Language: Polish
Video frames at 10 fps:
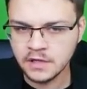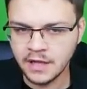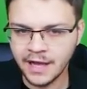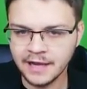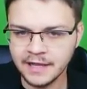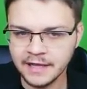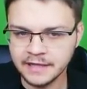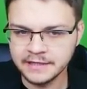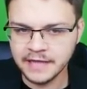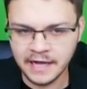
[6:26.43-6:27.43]
Ale
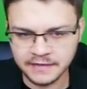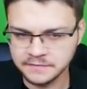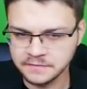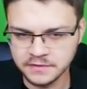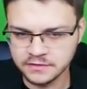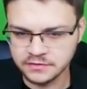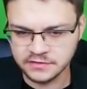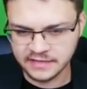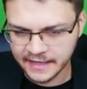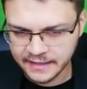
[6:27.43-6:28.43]
jak yy,
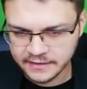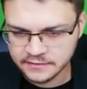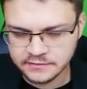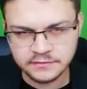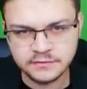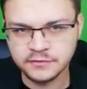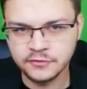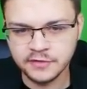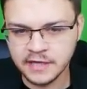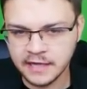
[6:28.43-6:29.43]
ta
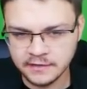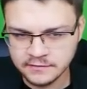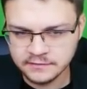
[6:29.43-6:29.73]
czwórka,